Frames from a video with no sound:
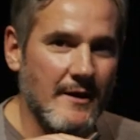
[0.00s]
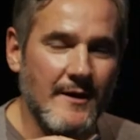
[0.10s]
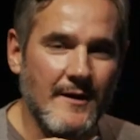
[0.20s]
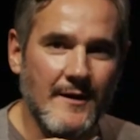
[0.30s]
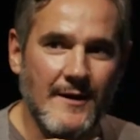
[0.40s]

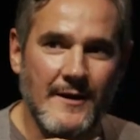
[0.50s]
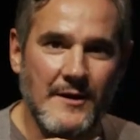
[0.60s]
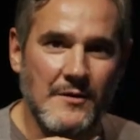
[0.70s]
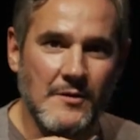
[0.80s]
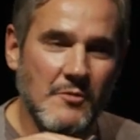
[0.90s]
eh, la
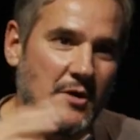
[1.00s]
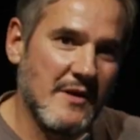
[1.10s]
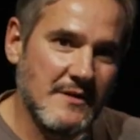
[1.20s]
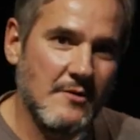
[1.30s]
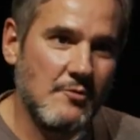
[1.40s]
dirección, el
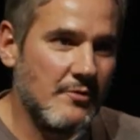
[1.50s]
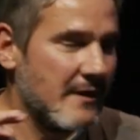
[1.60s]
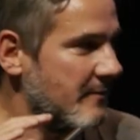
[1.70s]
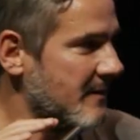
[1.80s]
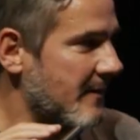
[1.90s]
Ministerio de
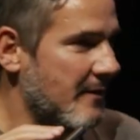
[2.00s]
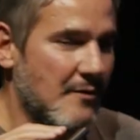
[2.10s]
Cultura a través de la